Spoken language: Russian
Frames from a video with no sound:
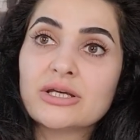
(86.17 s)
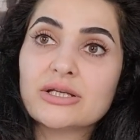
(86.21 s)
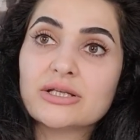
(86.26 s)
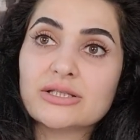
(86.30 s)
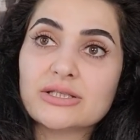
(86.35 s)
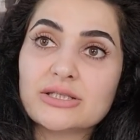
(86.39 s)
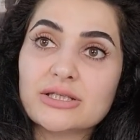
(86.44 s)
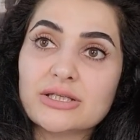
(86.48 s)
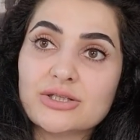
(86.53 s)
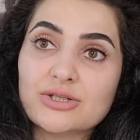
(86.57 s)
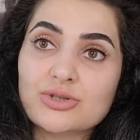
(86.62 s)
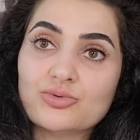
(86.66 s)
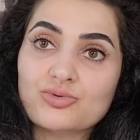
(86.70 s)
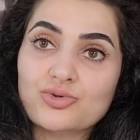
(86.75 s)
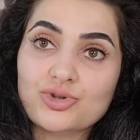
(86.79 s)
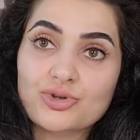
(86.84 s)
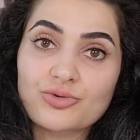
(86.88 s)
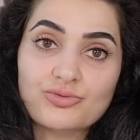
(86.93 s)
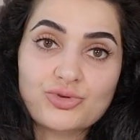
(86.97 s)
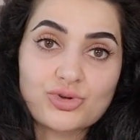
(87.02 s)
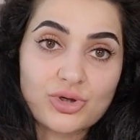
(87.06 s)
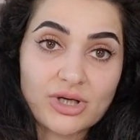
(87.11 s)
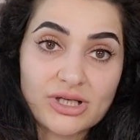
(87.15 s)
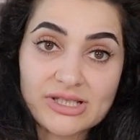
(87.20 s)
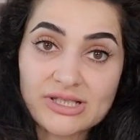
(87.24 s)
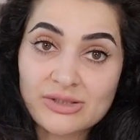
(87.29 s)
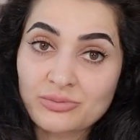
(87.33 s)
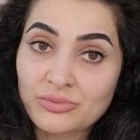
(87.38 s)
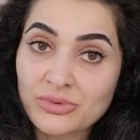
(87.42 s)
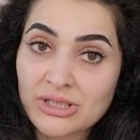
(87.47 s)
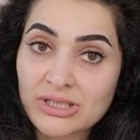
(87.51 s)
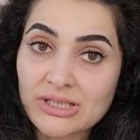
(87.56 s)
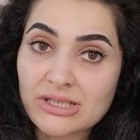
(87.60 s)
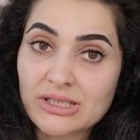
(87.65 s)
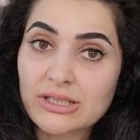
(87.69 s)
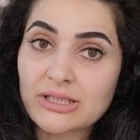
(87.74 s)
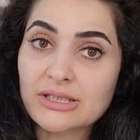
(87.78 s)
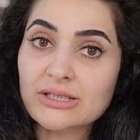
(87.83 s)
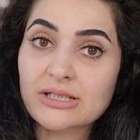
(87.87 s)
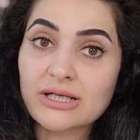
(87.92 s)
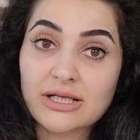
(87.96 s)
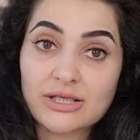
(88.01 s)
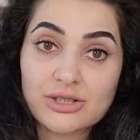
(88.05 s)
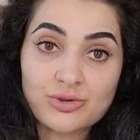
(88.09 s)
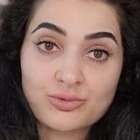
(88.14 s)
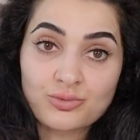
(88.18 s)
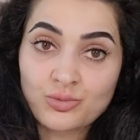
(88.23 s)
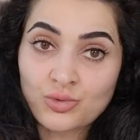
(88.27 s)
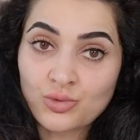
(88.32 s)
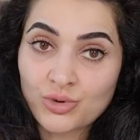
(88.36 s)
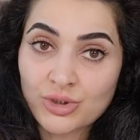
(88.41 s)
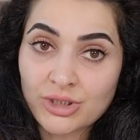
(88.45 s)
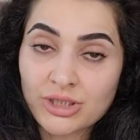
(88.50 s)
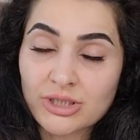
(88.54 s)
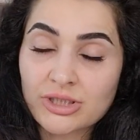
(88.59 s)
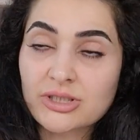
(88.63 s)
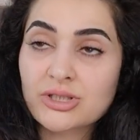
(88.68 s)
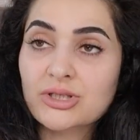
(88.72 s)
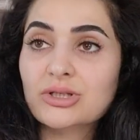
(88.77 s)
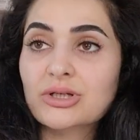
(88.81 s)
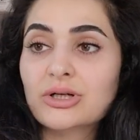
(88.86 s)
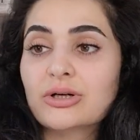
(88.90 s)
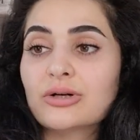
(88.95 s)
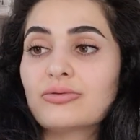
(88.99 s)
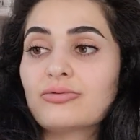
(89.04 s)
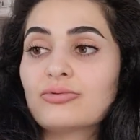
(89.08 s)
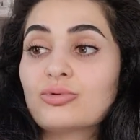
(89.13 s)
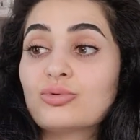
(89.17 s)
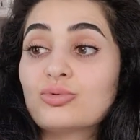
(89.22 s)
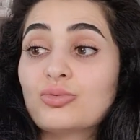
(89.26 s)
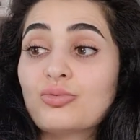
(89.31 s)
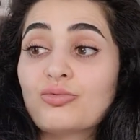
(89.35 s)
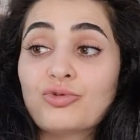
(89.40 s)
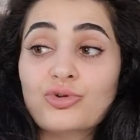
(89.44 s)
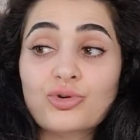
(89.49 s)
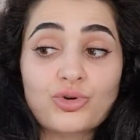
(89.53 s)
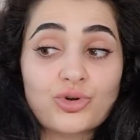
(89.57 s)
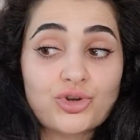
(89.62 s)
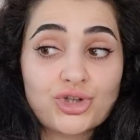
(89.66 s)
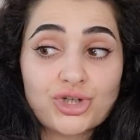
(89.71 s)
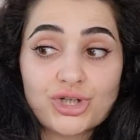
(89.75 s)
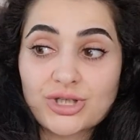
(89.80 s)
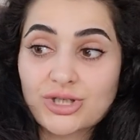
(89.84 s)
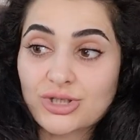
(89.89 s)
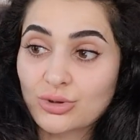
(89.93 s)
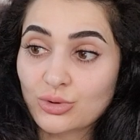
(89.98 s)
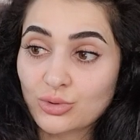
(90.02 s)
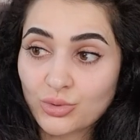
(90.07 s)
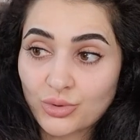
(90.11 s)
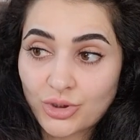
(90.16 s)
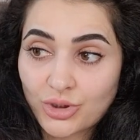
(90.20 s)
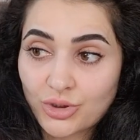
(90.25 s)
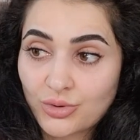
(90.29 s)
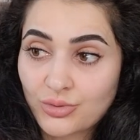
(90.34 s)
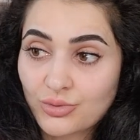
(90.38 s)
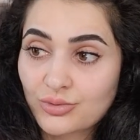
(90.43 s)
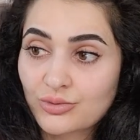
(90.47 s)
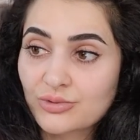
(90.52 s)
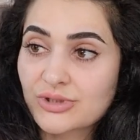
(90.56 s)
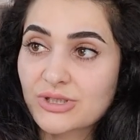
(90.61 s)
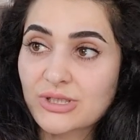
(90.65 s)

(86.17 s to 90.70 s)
Здесь нужно все осмыслить, освоить, а, включить логику.